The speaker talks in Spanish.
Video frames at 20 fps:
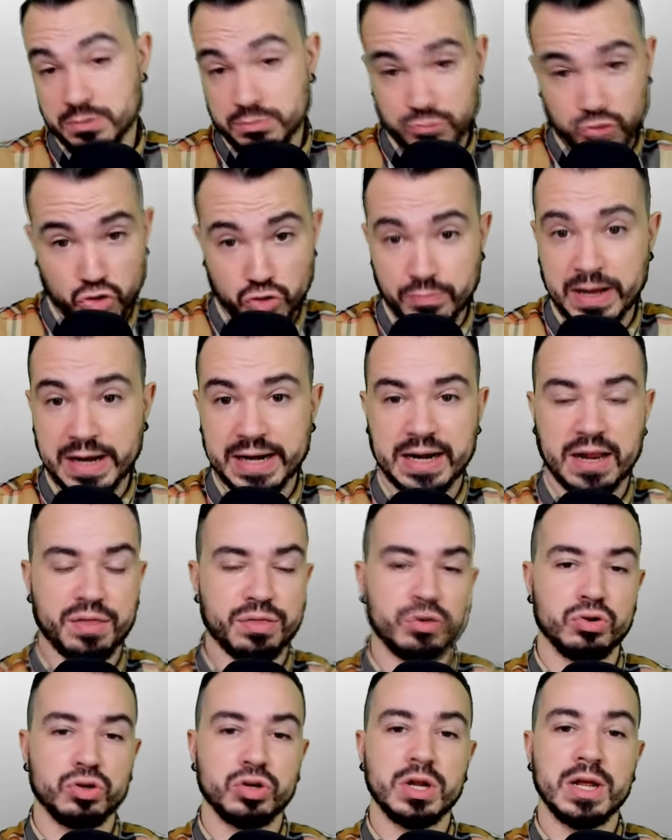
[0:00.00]
con más
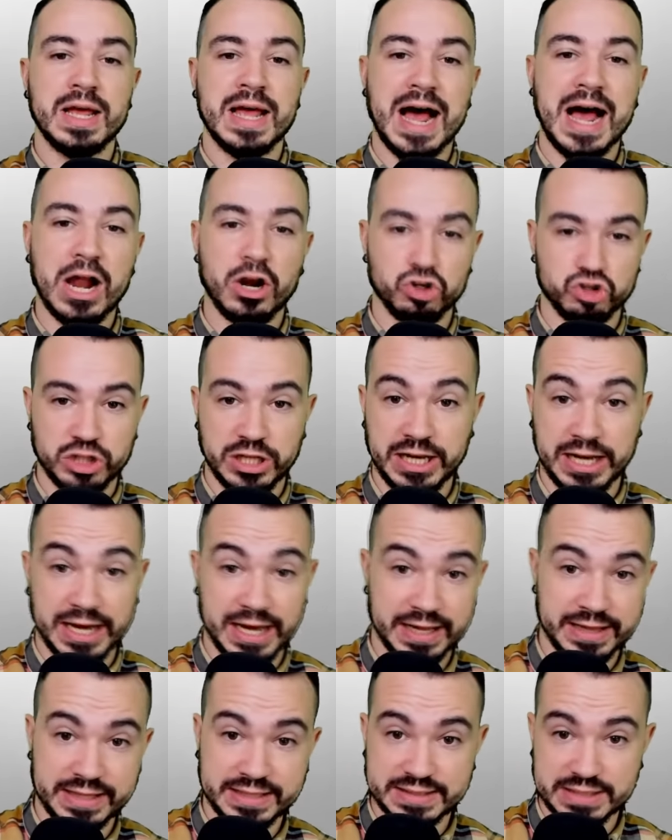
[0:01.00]
razón, a los
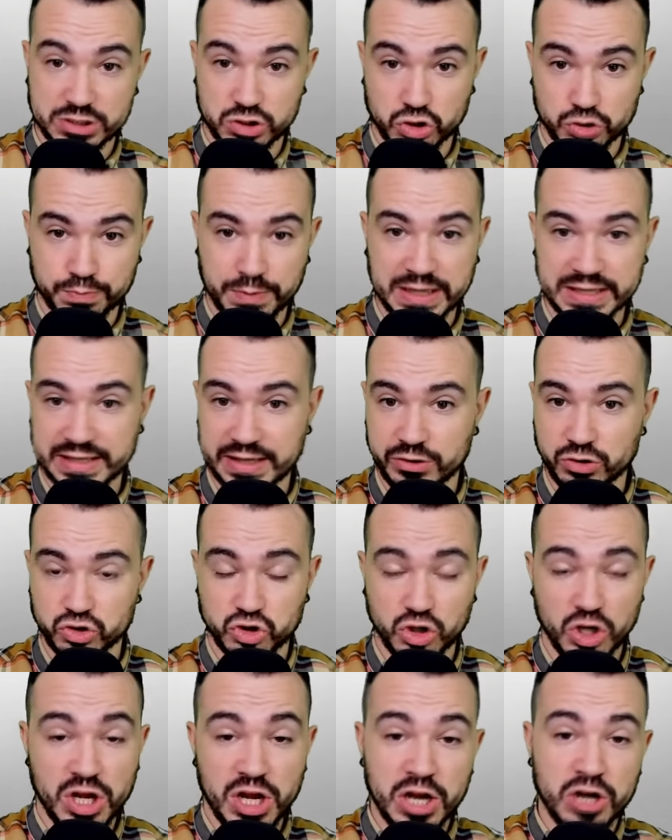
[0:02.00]
dirigentes de estos
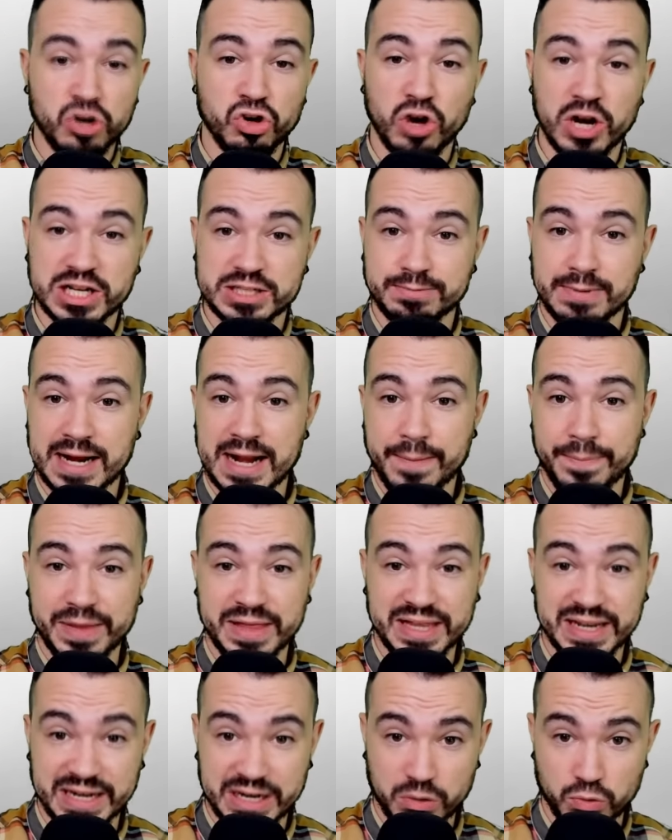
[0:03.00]
partidos no les van a
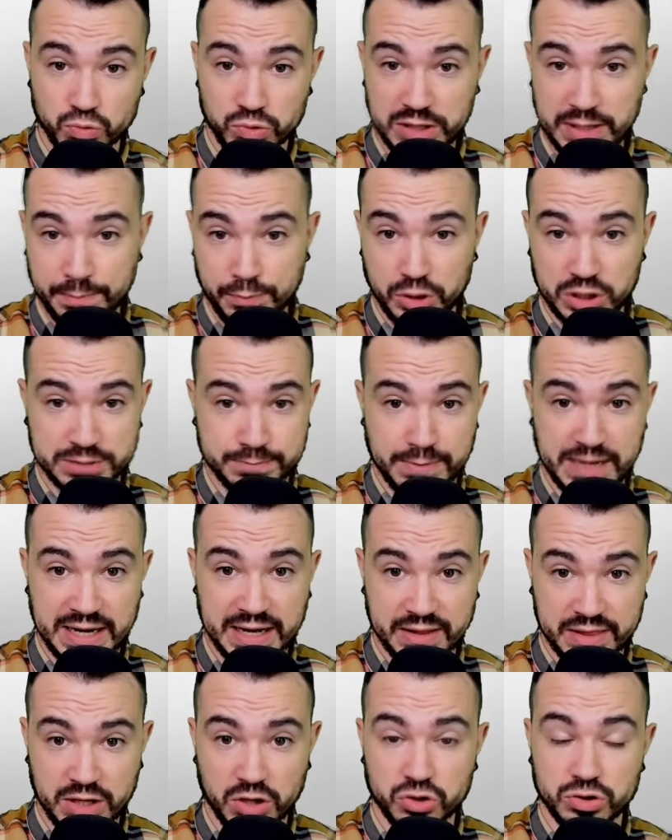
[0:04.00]
pedir ningún tipo de
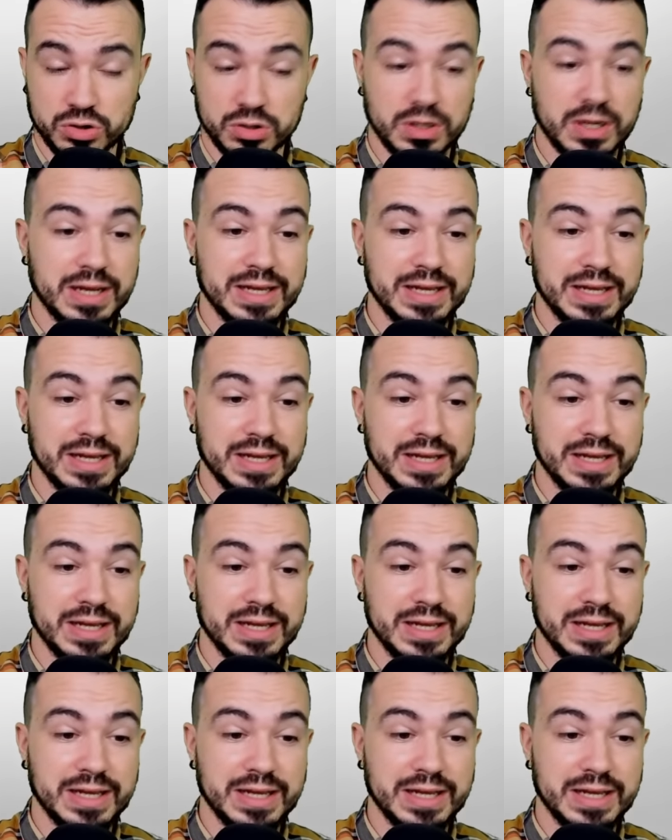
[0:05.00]
explicación.